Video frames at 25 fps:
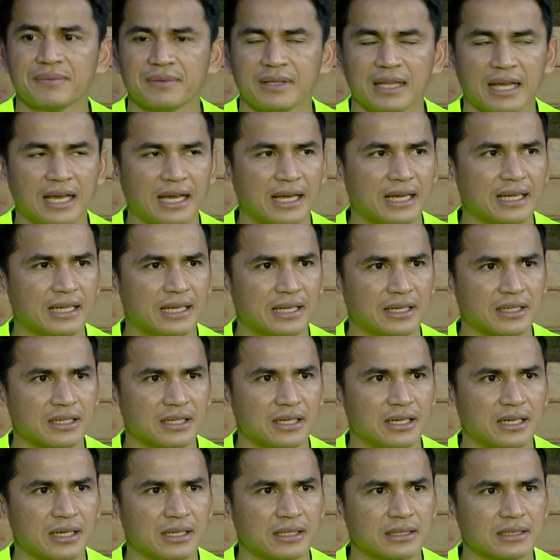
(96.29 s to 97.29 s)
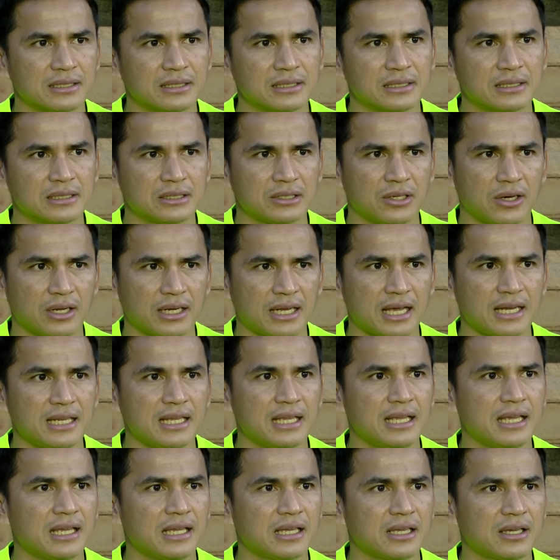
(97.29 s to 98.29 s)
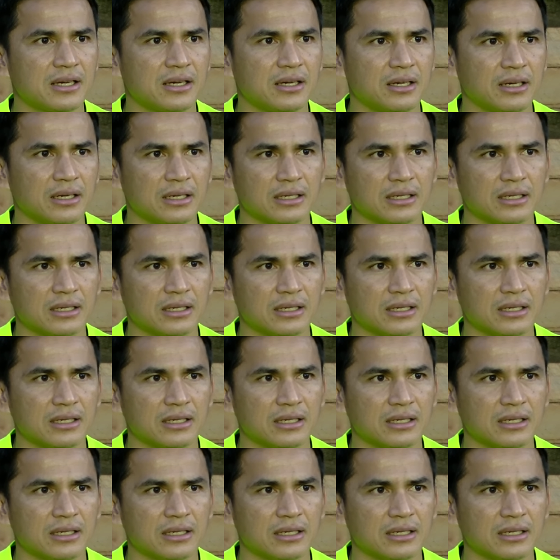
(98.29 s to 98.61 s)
นะแล้วก็ก่อนหน้านี้ก็